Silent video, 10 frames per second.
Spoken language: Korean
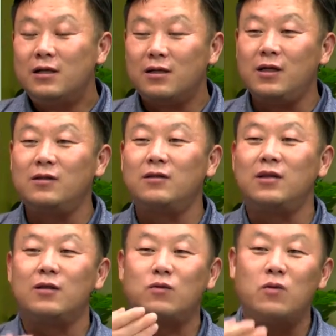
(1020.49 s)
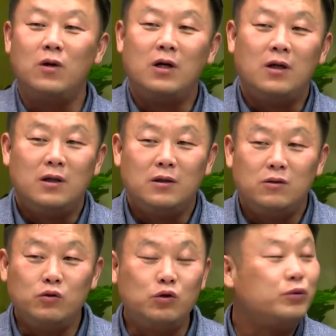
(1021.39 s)
그렇게 해서 제가 또
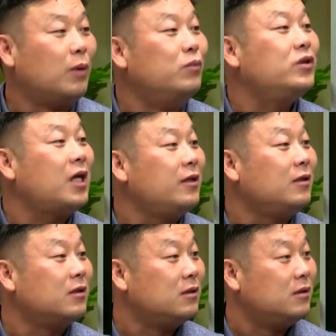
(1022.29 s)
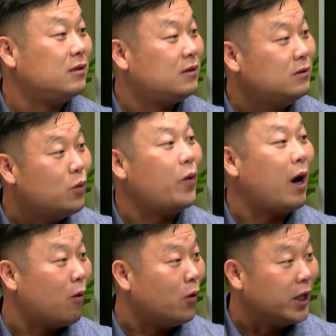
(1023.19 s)
유튜브 전문 채널들을
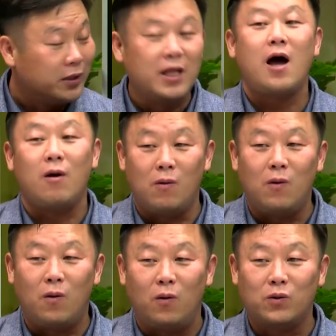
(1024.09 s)
응원하고 연대하고